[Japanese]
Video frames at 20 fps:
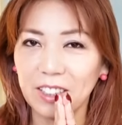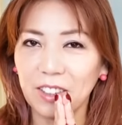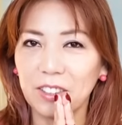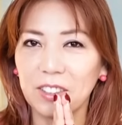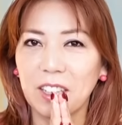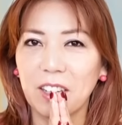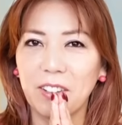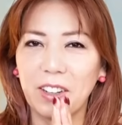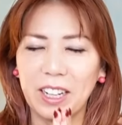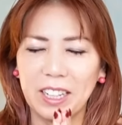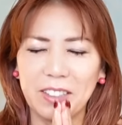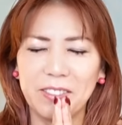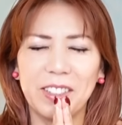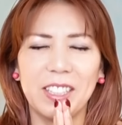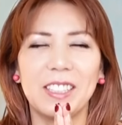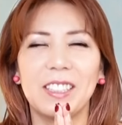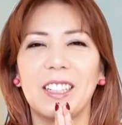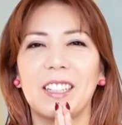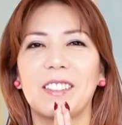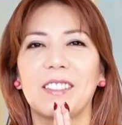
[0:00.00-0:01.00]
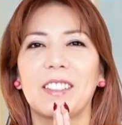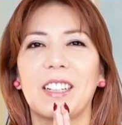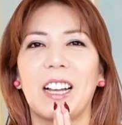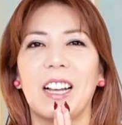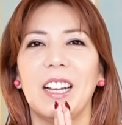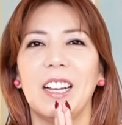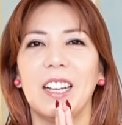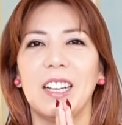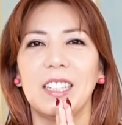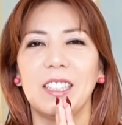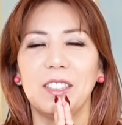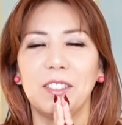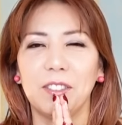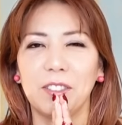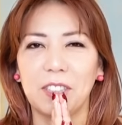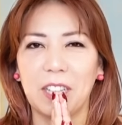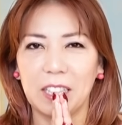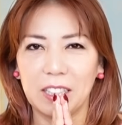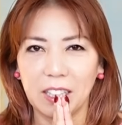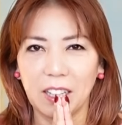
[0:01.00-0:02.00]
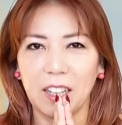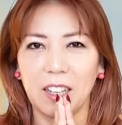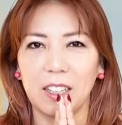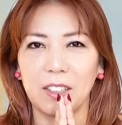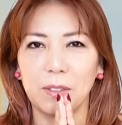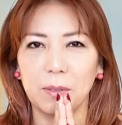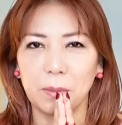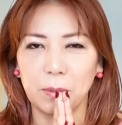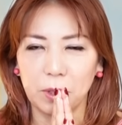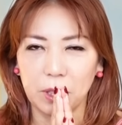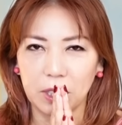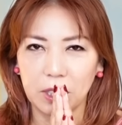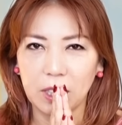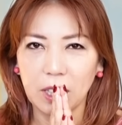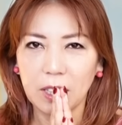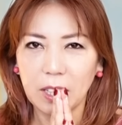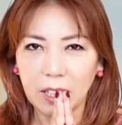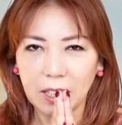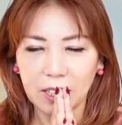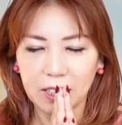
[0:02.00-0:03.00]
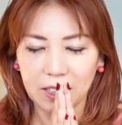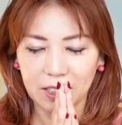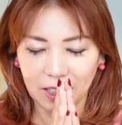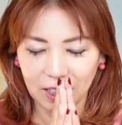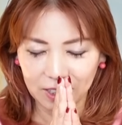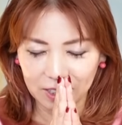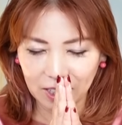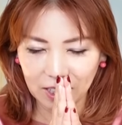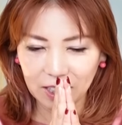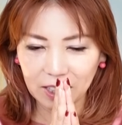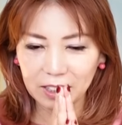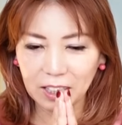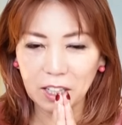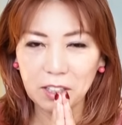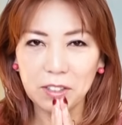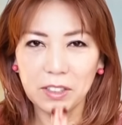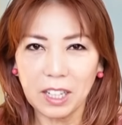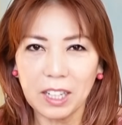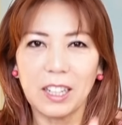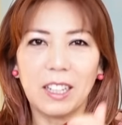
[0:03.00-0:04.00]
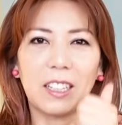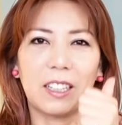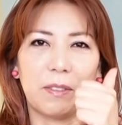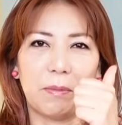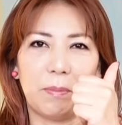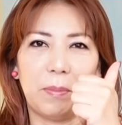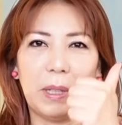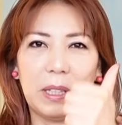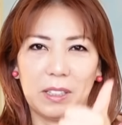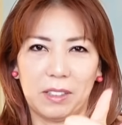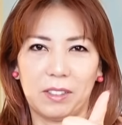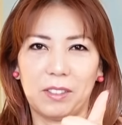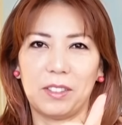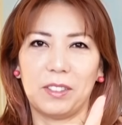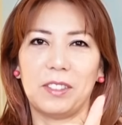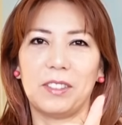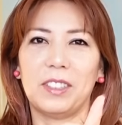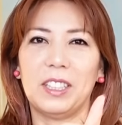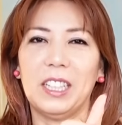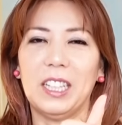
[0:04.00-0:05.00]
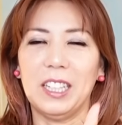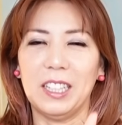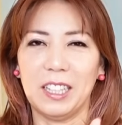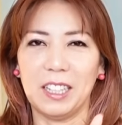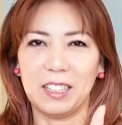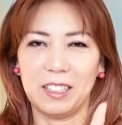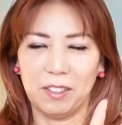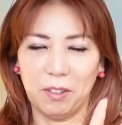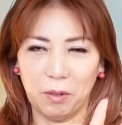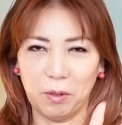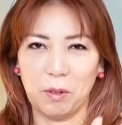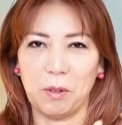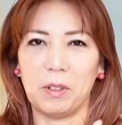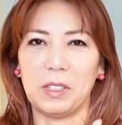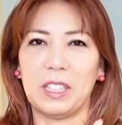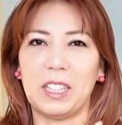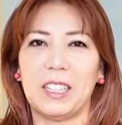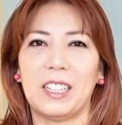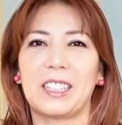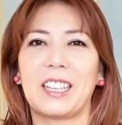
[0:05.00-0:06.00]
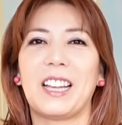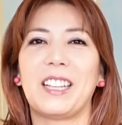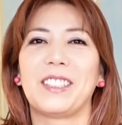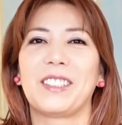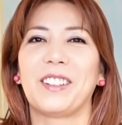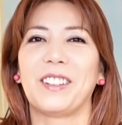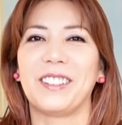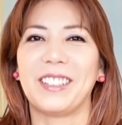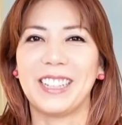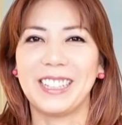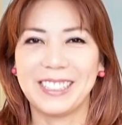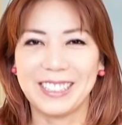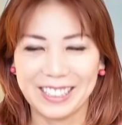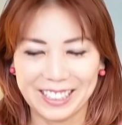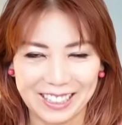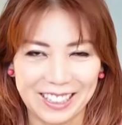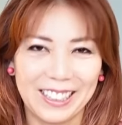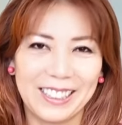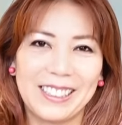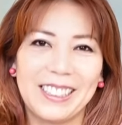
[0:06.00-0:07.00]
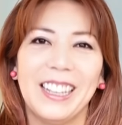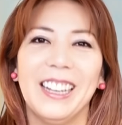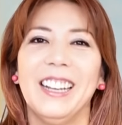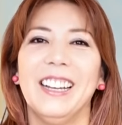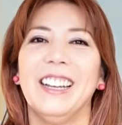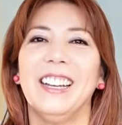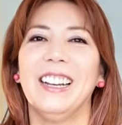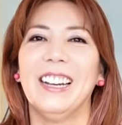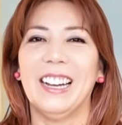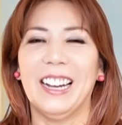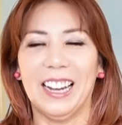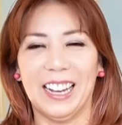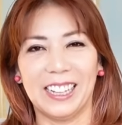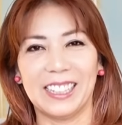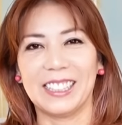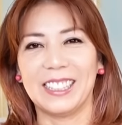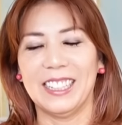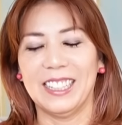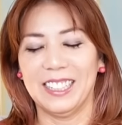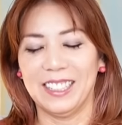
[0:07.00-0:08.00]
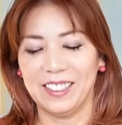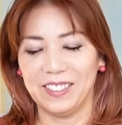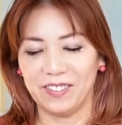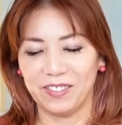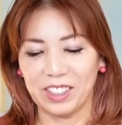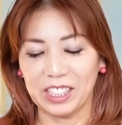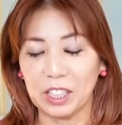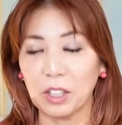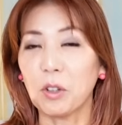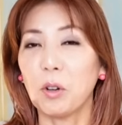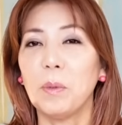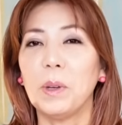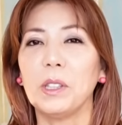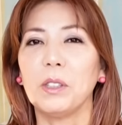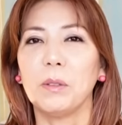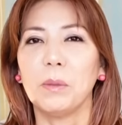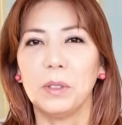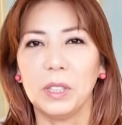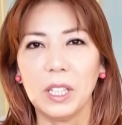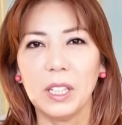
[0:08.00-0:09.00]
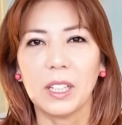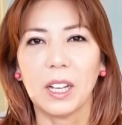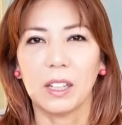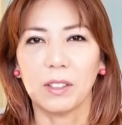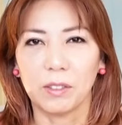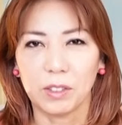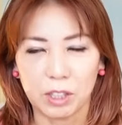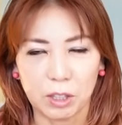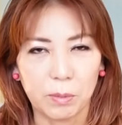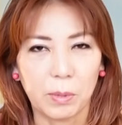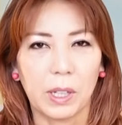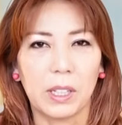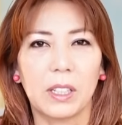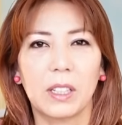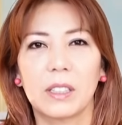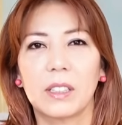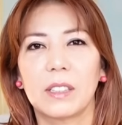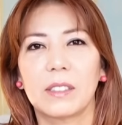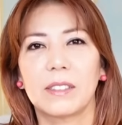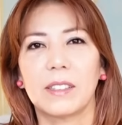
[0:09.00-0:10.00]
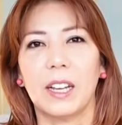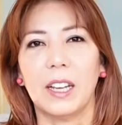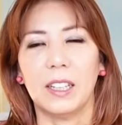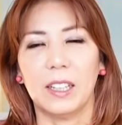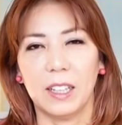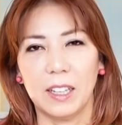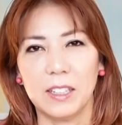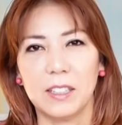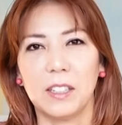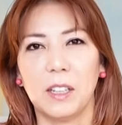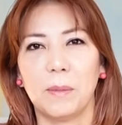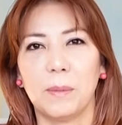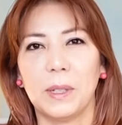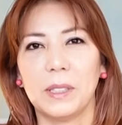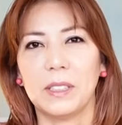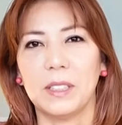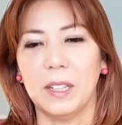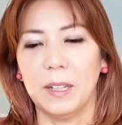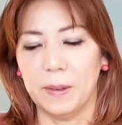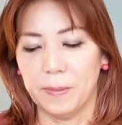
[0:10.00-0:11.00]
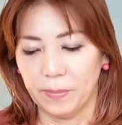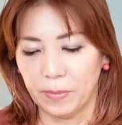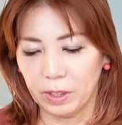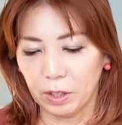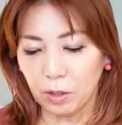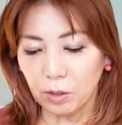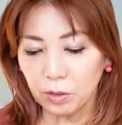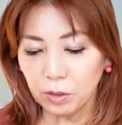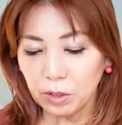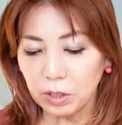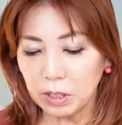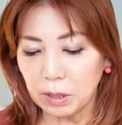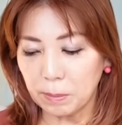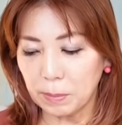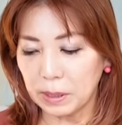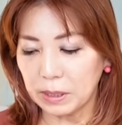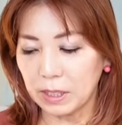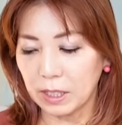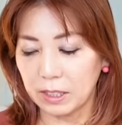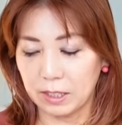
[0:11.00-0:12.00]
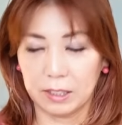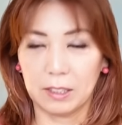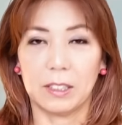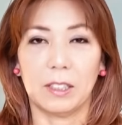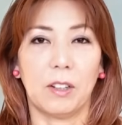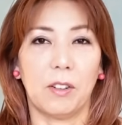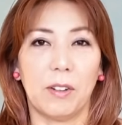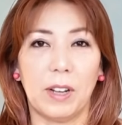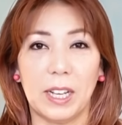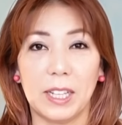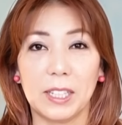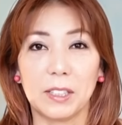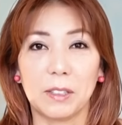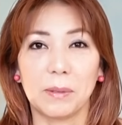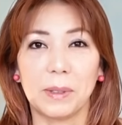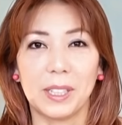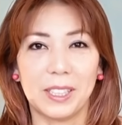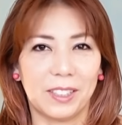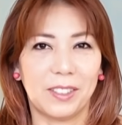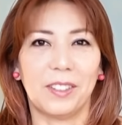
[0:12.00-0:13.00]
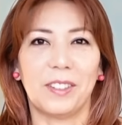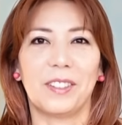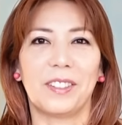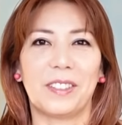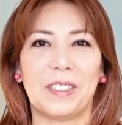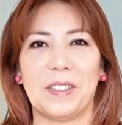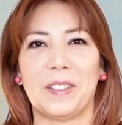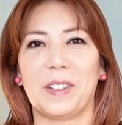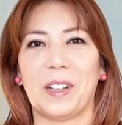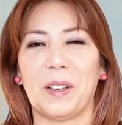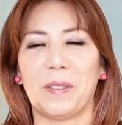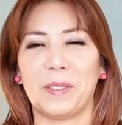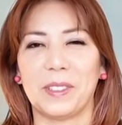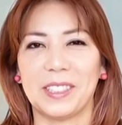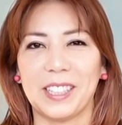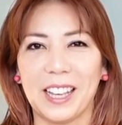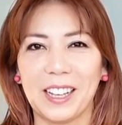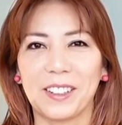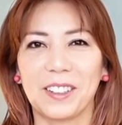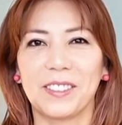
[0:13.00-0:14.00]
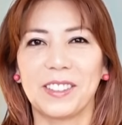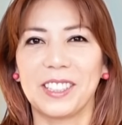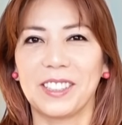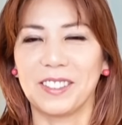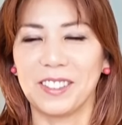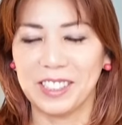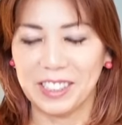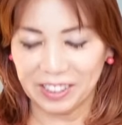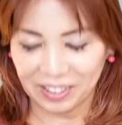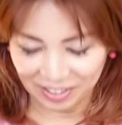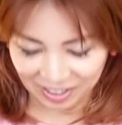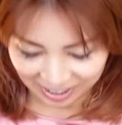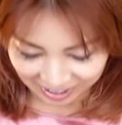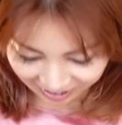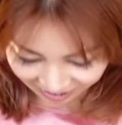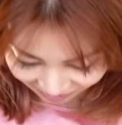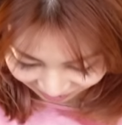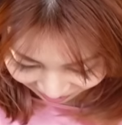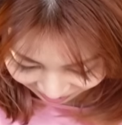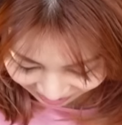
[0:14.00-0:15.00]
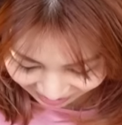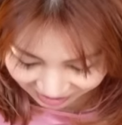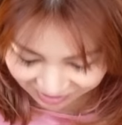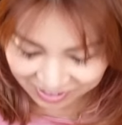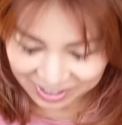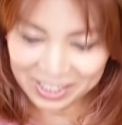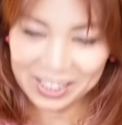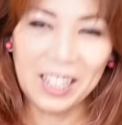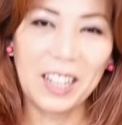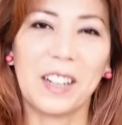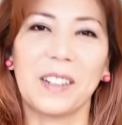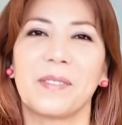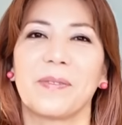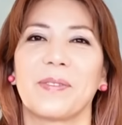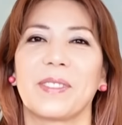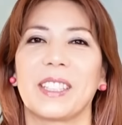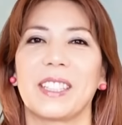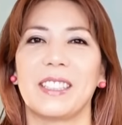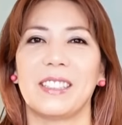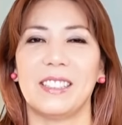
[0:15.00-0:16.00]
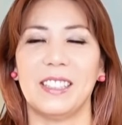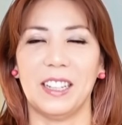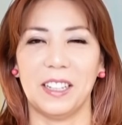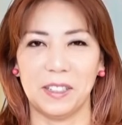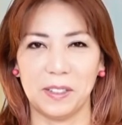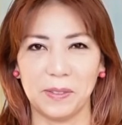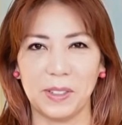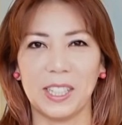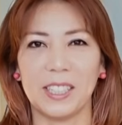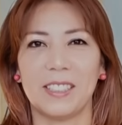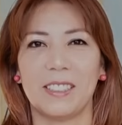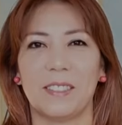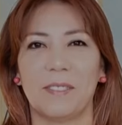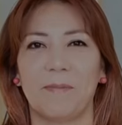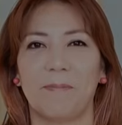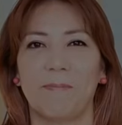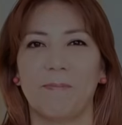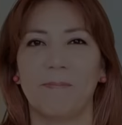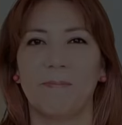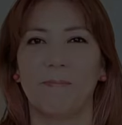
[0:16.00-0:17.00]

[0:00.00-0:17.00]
たよとか分かりましたとかいう方いただいたけるならビッグいいねをいただけると嬉しいです。はい、またコメントもねあのいつもありがたく拝見しています。ということでまたすぐお会いしましょう。今回も最後までご視聴ありがとうございました。失礼します。